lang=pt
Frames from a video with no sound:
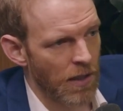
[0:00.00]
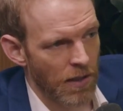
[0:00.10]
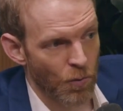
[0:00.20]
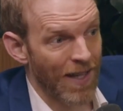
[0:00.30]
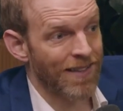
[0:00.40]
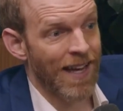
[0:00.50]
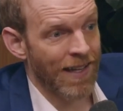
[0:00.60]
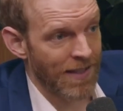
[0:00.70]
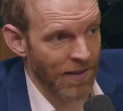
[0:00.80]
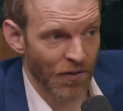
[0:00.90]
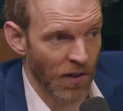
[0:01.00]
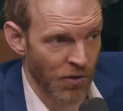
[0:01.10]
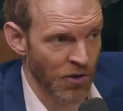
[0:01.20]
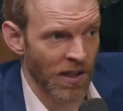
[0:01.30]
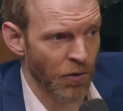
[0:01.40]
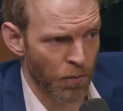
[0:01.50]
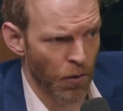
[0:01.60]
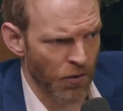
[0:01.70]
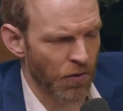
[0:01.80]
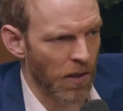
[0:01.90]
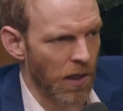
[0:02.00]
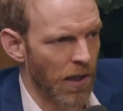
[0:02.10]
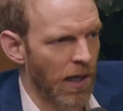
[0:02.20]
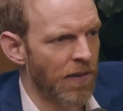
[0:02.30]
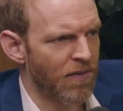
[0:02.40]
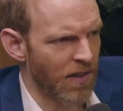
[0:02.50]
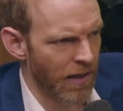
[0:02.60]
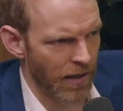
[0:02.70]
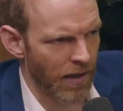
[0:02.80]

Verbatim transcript: Um ataque, assim, a gente está disposto a, a defender.